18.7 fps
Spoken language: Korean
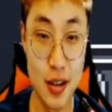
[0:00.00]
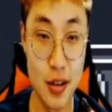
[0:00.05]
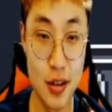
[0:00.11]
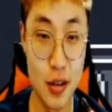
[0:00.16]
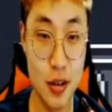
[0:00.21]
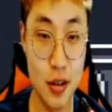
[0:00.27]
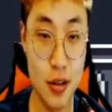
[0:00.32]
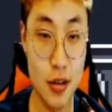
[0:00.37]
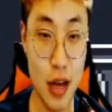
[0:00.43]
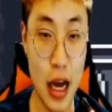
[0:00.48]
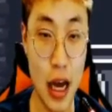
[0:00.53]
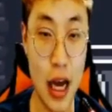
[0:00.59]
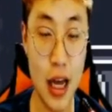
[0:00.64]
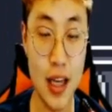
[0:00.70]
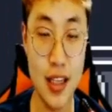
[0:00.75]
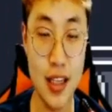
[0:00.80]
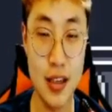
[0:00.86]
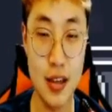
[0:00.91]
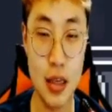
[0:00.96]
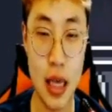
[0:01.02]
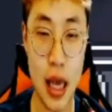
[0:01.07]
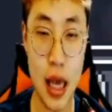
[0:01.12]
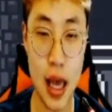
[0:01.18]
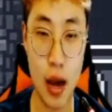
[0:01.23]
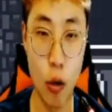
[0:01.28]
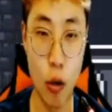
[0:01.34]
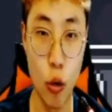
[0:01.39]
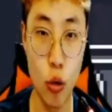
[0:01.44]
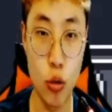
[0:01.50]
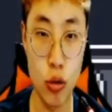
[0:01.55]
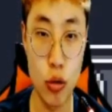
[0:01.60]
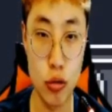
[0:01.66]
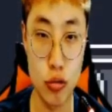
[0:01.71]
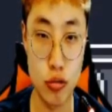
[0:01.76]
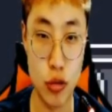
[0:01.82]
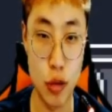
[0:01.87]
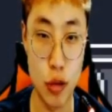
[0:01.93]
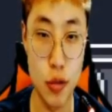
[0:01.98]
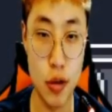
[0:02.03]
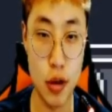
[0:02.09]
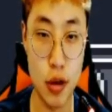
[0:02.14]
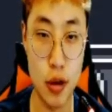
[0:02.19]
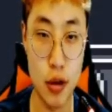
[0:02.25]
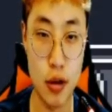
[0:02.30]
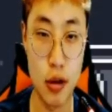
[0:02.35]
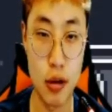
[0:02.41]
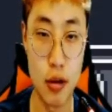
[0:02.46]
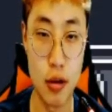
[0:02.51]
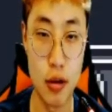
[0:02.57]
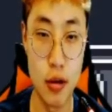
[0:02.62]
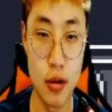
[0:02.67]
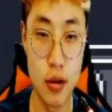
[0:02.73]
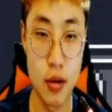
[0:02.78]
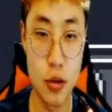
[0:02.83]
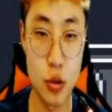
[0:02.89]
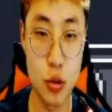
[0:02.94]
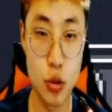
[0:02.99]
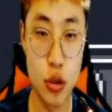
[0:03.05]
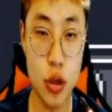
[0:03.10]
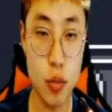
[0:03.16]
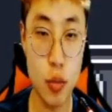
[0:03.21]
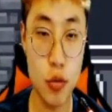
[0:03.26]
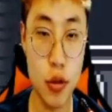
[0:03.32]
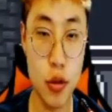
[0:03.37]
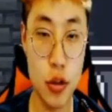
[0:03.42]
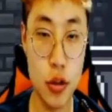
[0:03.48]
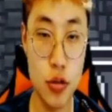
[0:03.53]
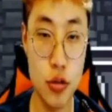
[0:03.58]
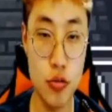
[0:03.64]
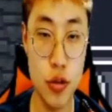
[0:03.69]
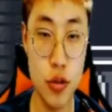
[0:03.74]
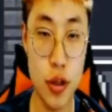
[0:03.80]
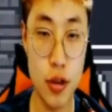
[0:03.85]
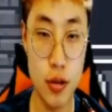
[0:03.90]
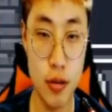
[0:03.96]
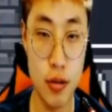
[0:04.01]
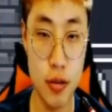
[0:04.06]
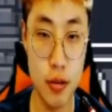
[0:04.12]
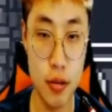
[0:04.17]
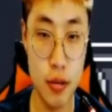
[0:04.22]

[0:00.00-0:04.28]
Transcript: 이런 아 이렇게 오 야, 재밌다 조작법이 되게 쉬운데요